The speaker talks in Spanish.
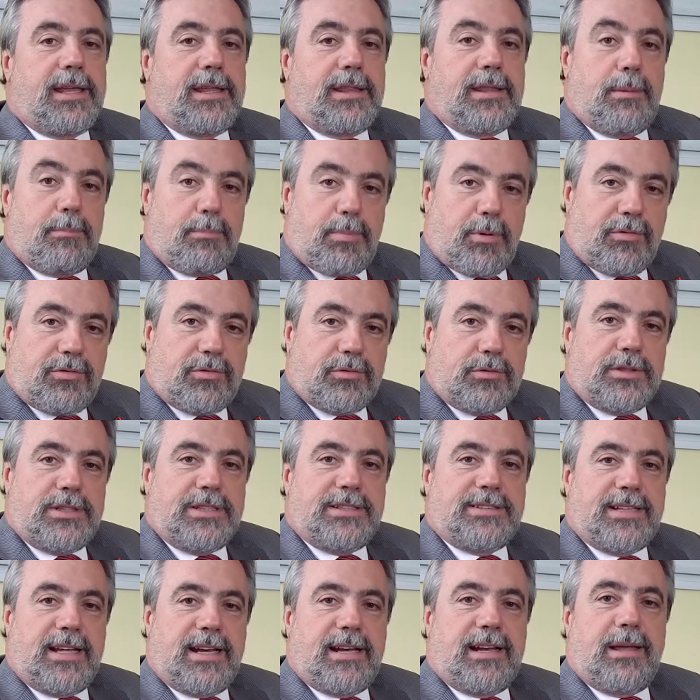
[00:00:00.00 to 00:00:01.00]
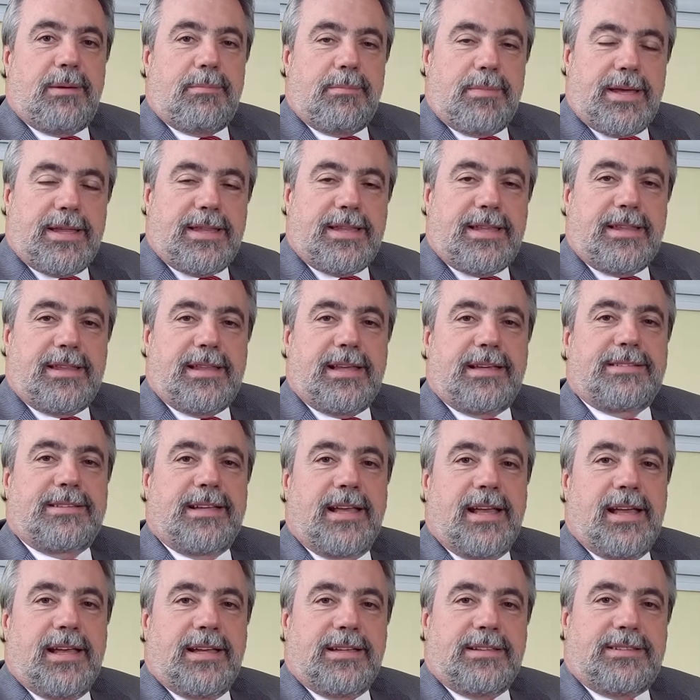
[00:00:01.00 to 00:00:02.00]
y de profundizar las
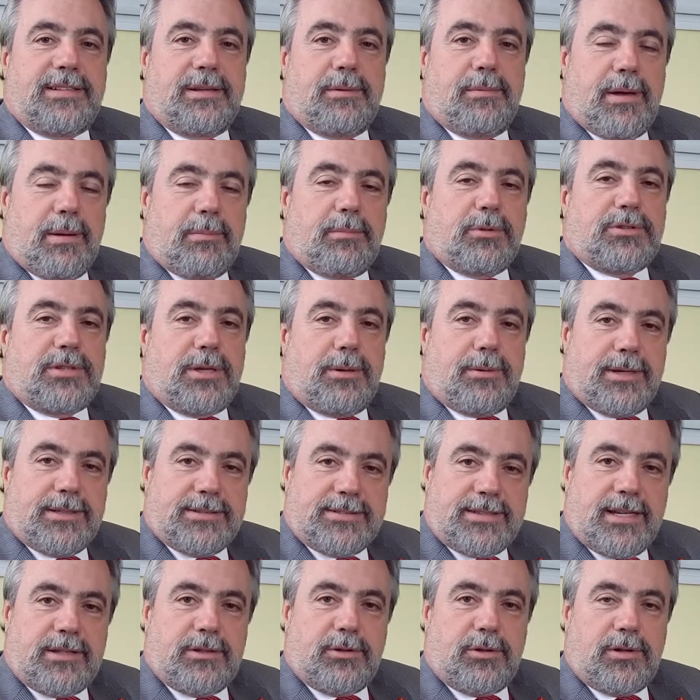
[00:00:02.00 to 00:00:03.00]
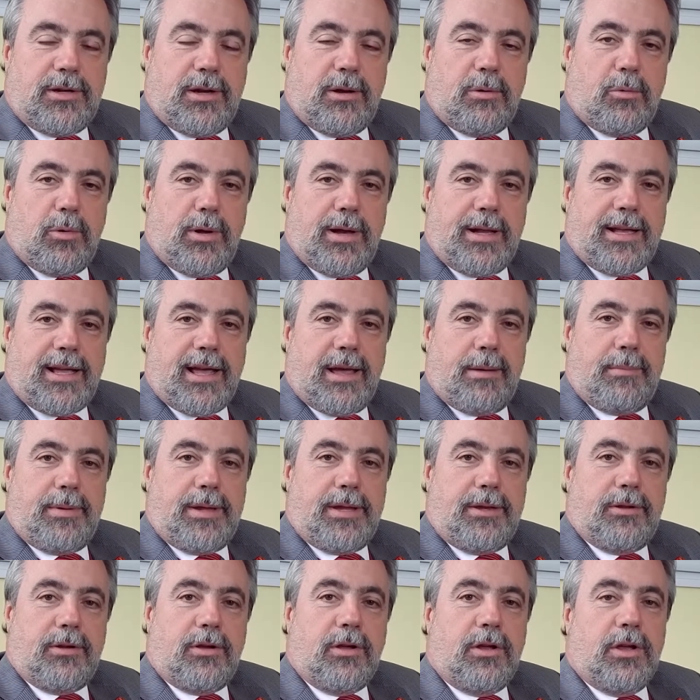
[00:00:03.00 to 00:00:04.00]
medidas si vamos avanzando en el buen
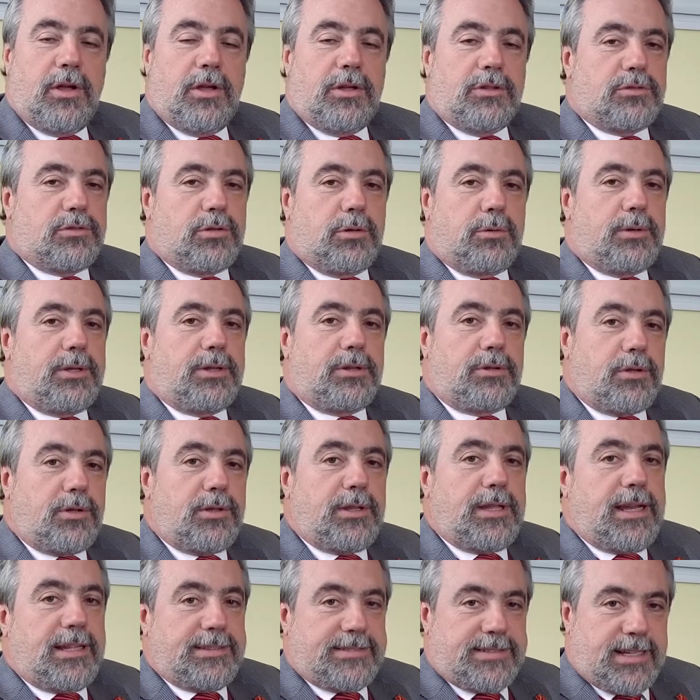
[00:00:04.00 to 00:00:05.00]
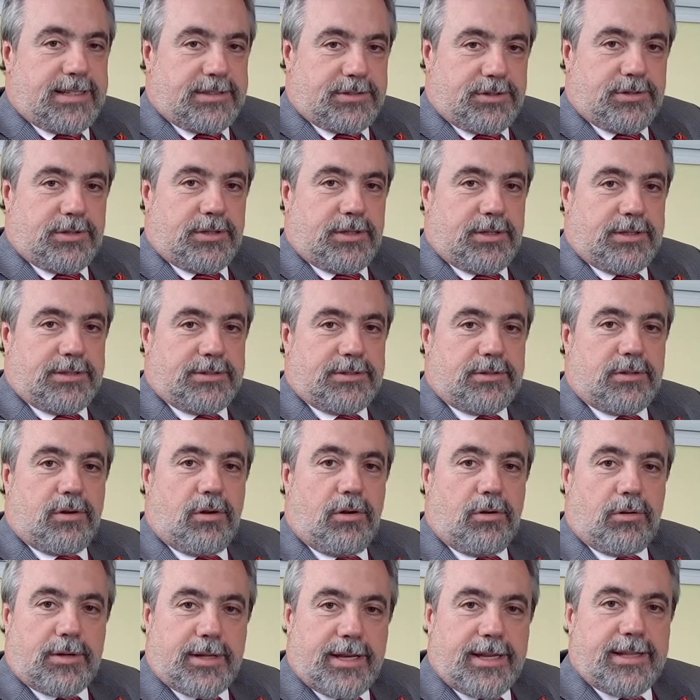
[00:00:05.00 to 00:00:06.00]
camino. Sobre todas las acciones
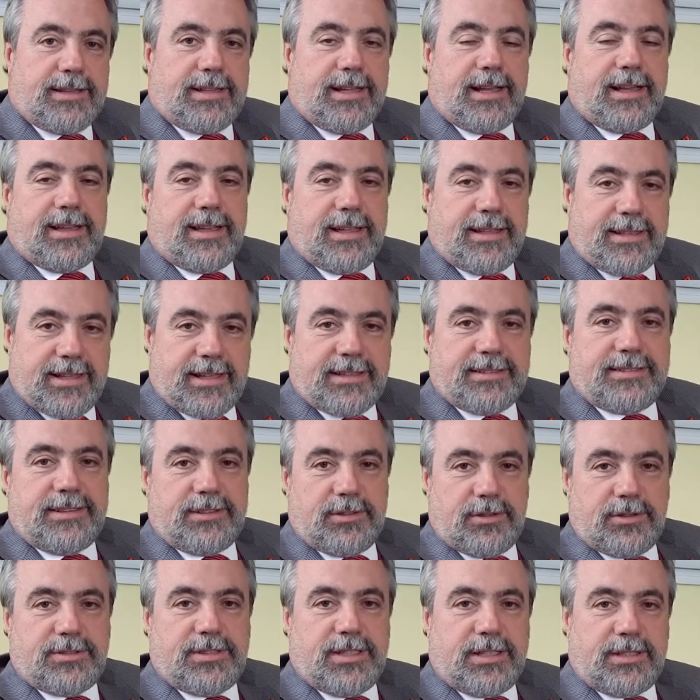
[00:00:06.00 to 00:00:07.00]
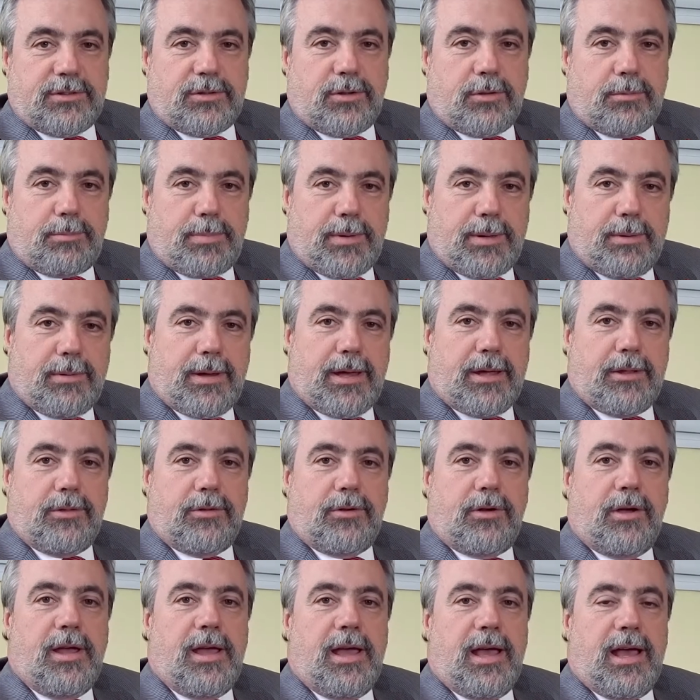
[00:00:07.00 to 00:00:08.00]
concretas que está haciendo el sector
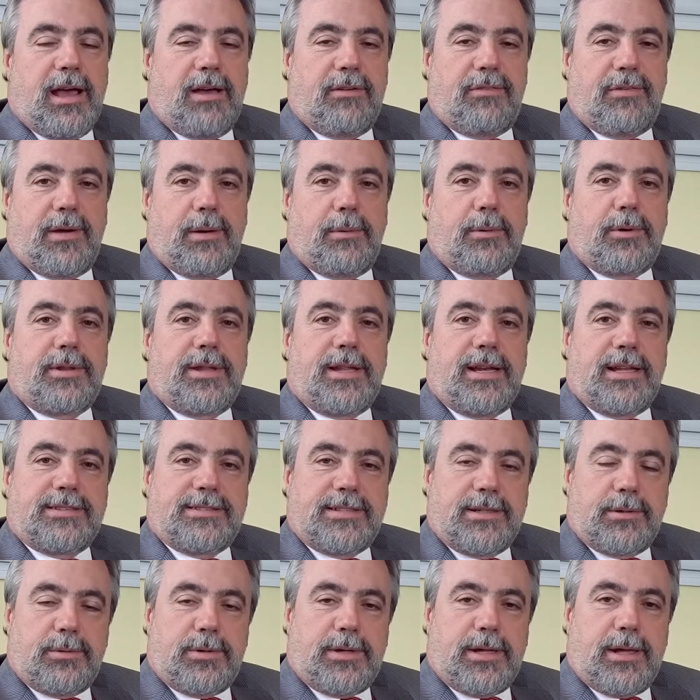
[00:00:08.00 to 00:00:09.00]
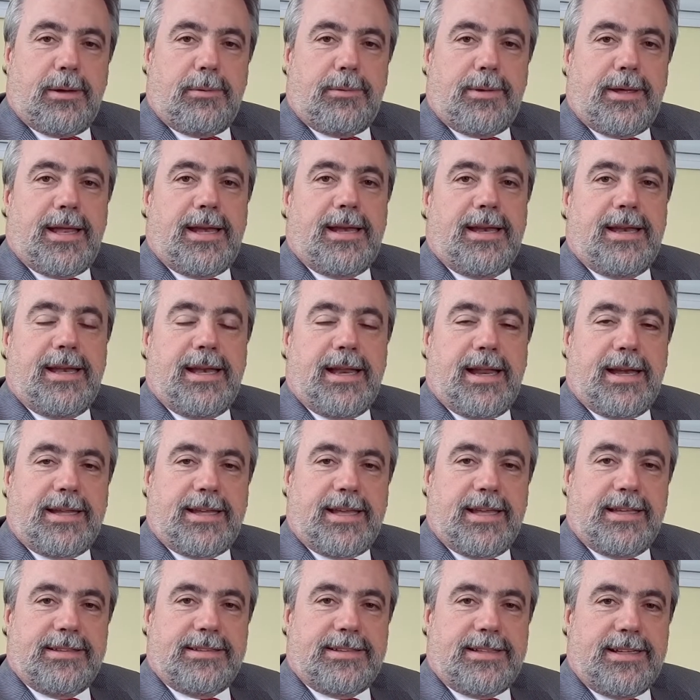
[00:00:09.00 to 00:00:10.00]
privado a favor de la seguridad vial en la
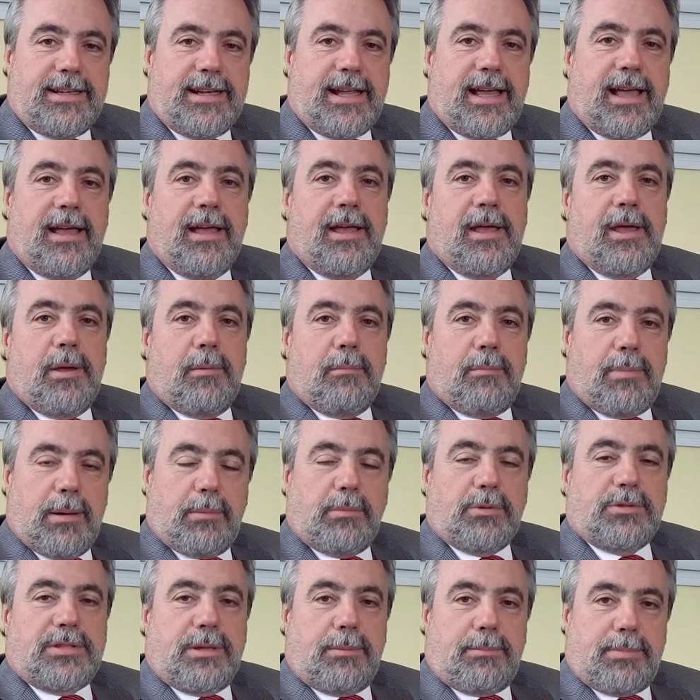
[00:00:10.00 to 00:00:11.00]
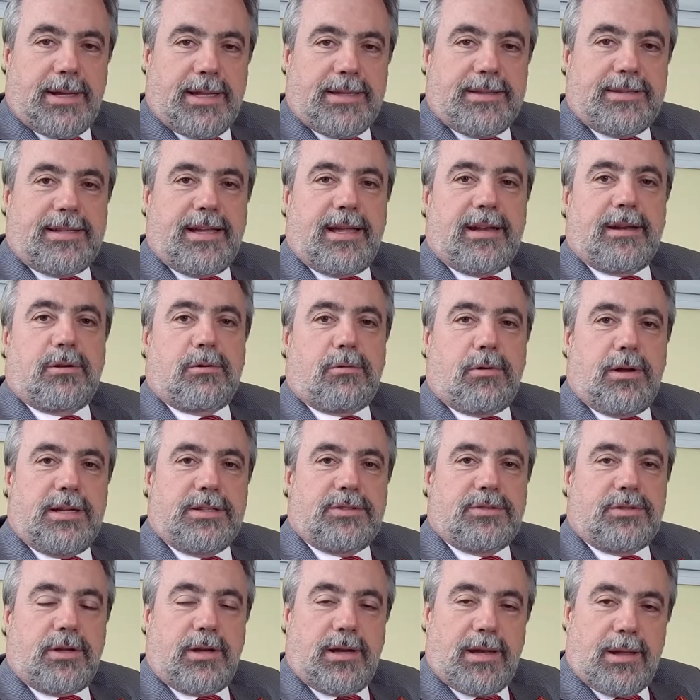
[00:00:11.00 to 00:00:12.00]
Argentina, vamos a plantear
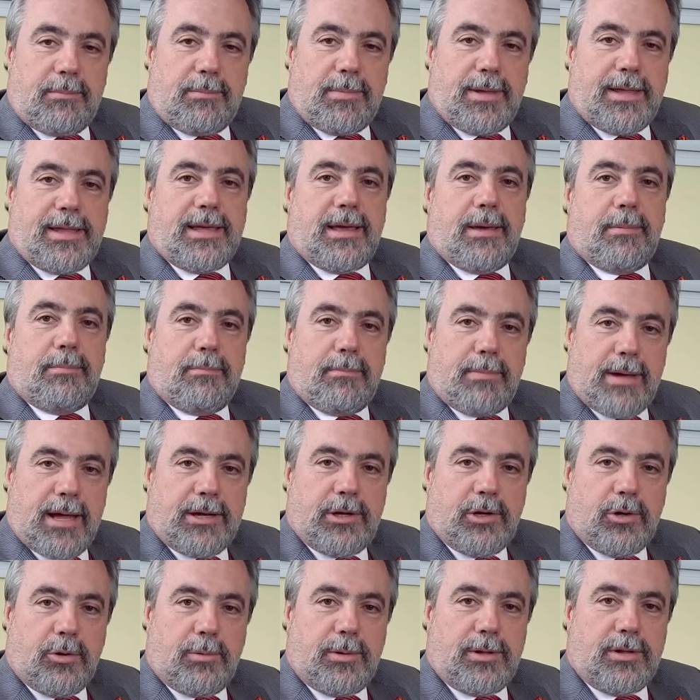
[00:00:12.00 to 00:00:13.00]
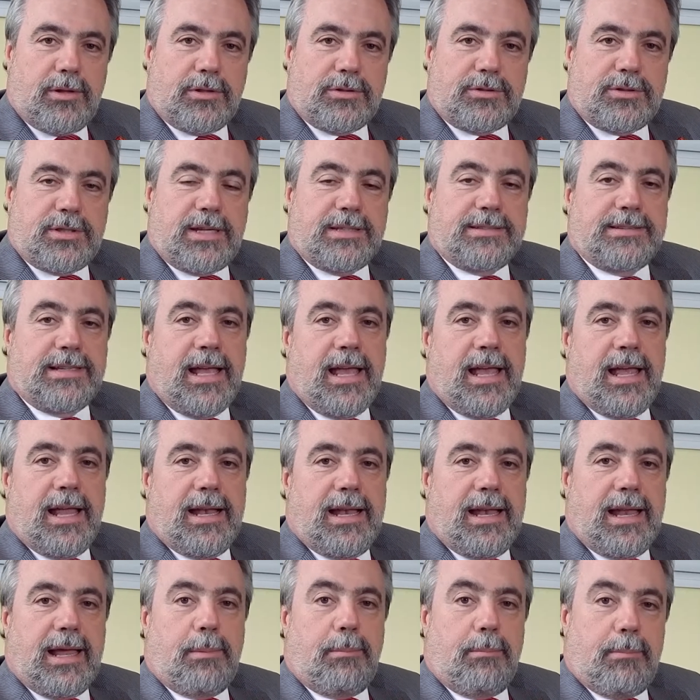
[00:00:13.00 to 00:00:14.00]
cuáles son las medidas más novedosas,
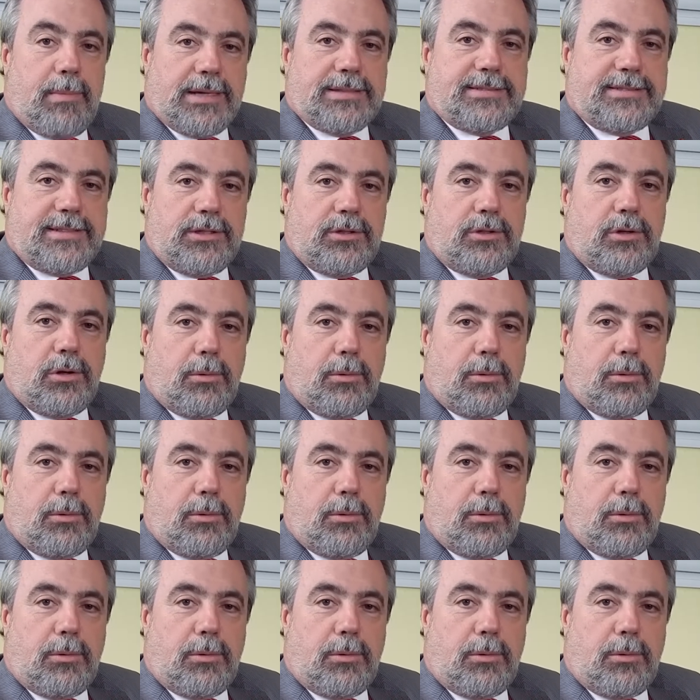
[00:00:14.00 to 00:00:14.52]
las más